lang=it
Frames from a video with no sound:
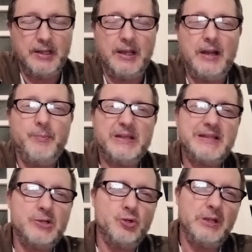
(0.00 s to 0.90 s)
è il
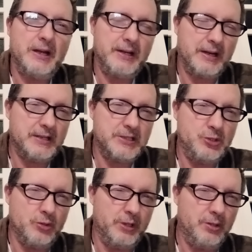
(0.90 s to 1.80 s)
passaggio della
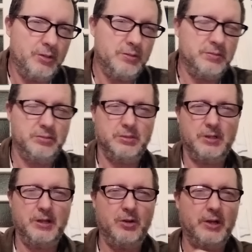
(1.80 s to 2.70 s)
narrazione, no?
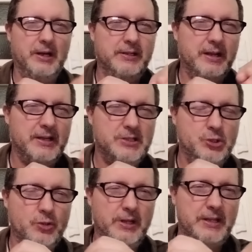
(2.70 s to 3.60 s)
Allora, la
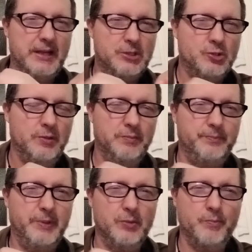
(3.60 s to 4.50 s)
narrazione adesso,
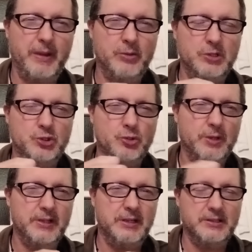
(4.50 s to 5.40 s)
per un paio di
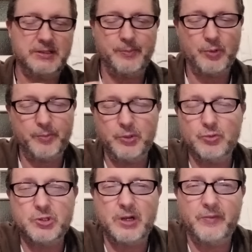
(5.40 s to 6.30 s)
giorni, se proprio
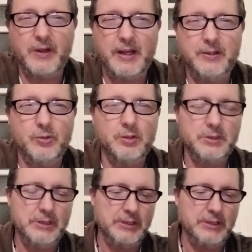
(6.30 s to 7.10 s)
non ce la fanno,